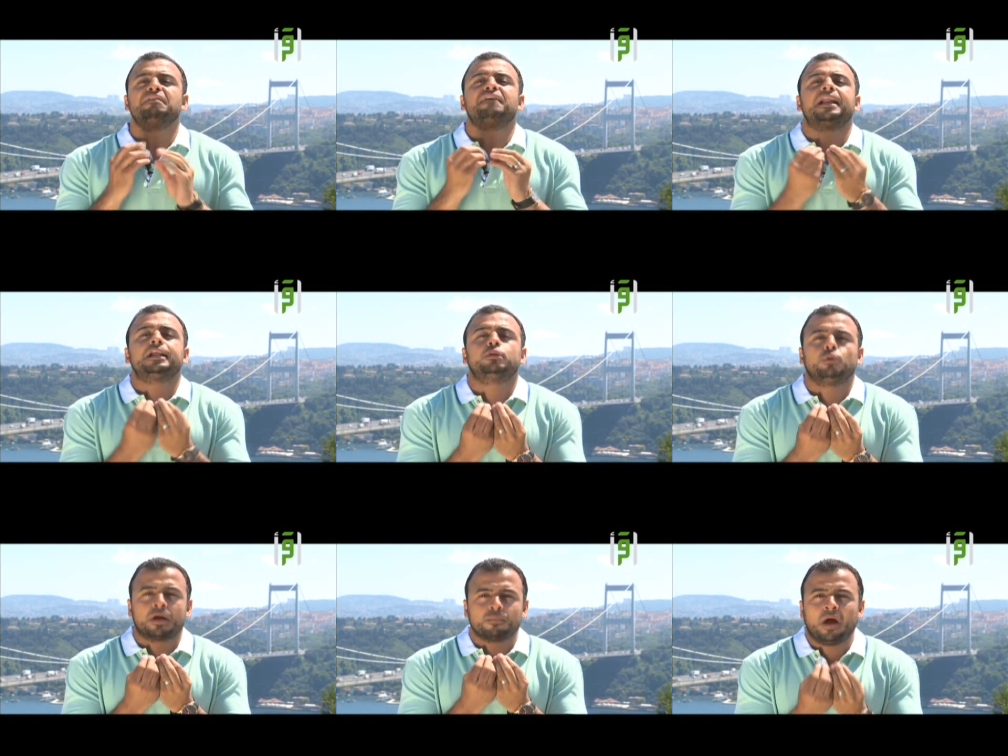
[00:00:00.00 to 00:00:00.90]
فقالت
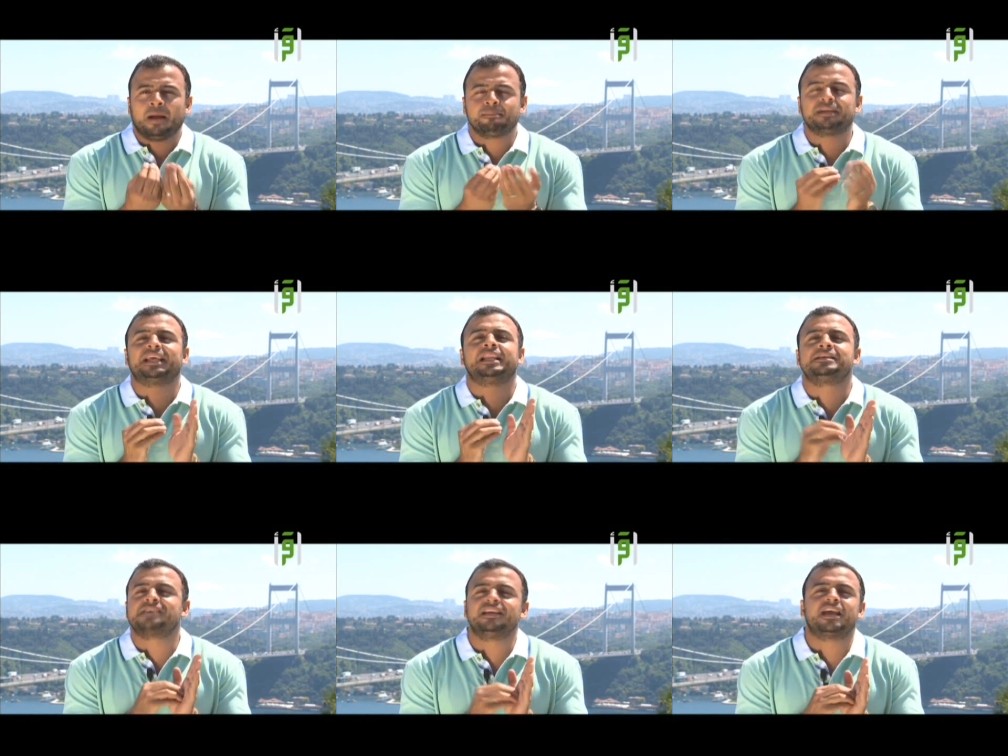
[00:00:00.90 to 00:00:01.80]
له يا محمد
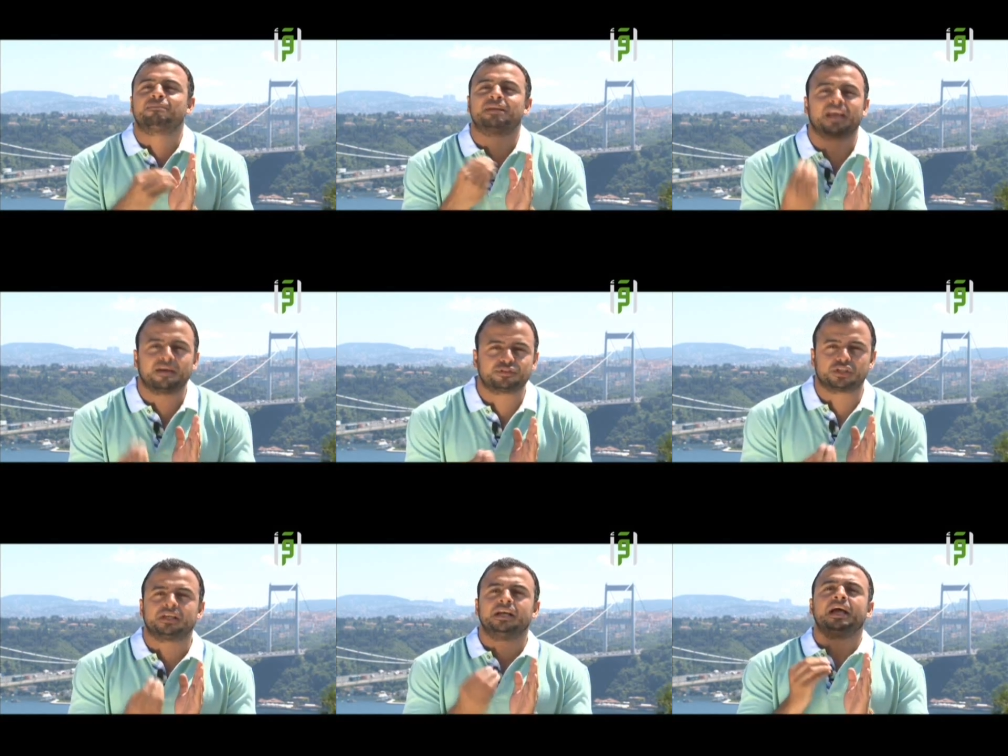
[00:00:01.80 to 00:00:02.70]
اللي زيك ما
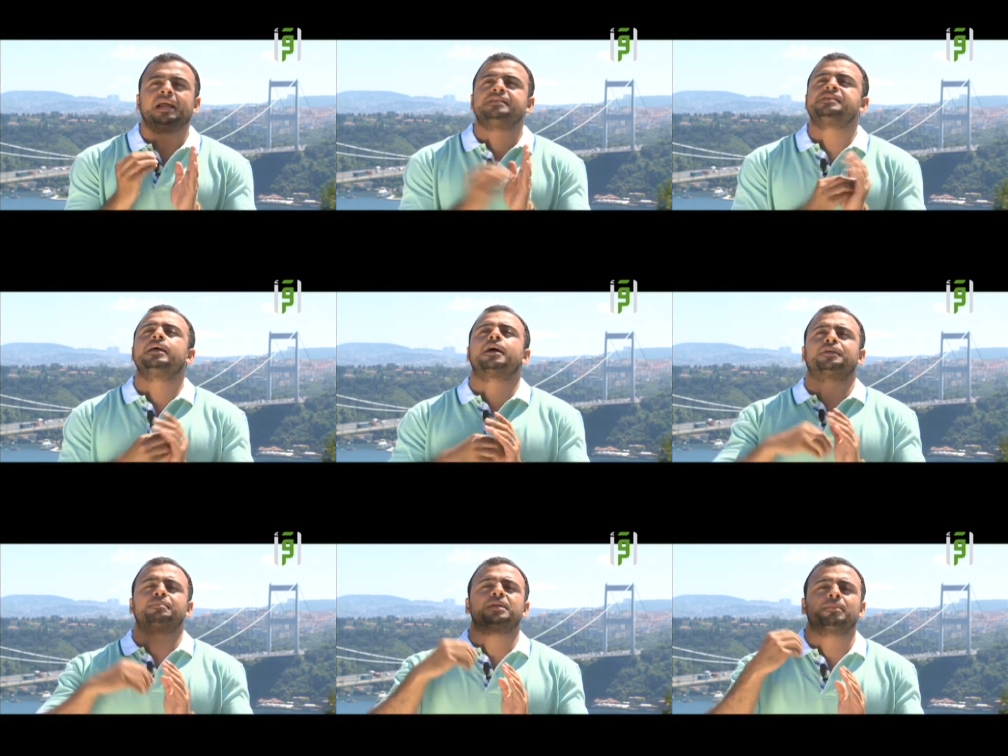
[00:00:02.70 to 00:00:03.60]
يخافش اللي
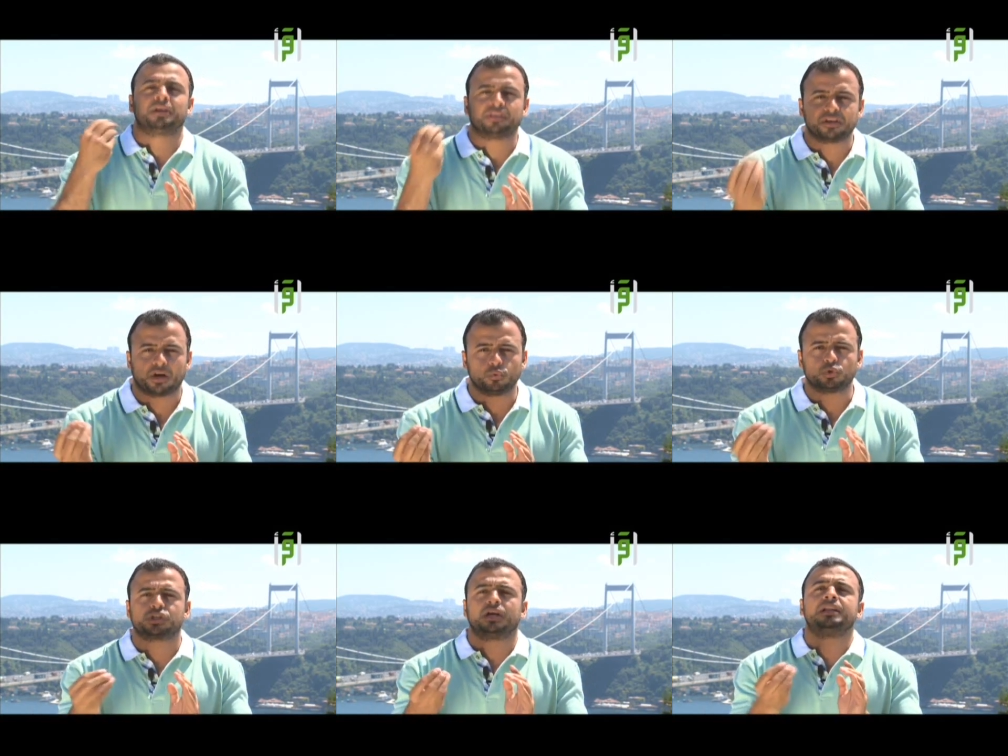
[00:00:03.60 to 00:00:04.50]
زيك ربنا ما
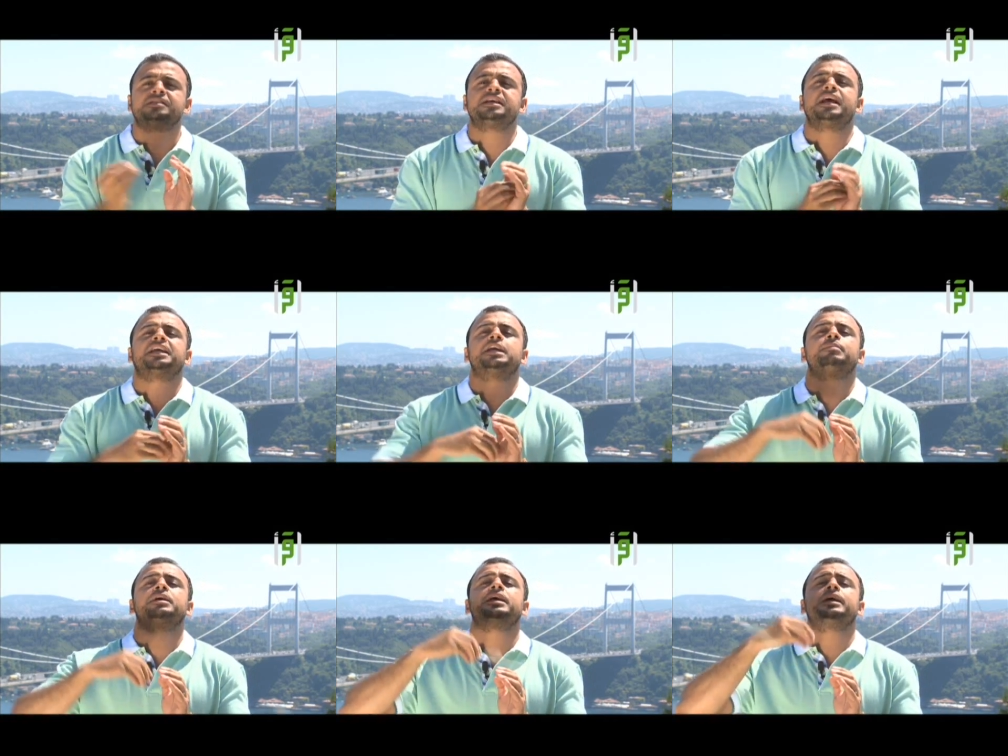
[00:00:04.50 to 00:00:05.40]
يضيعوش اللي زيك
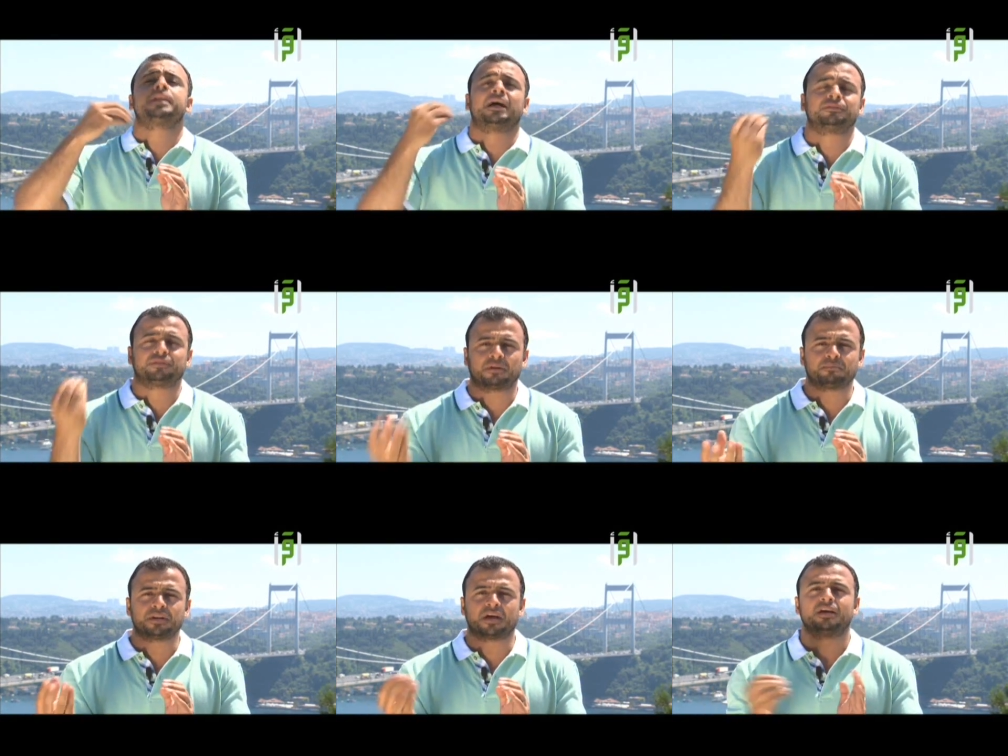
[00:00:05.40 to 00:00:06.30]
كبير عند
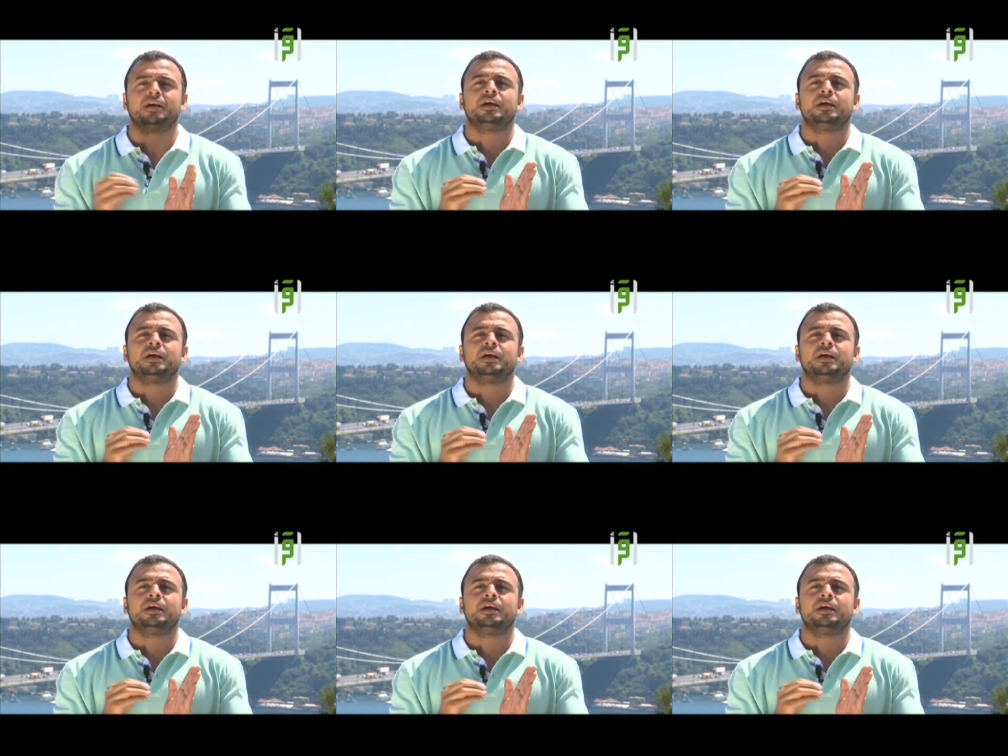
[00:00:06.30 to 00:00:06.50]
ربنا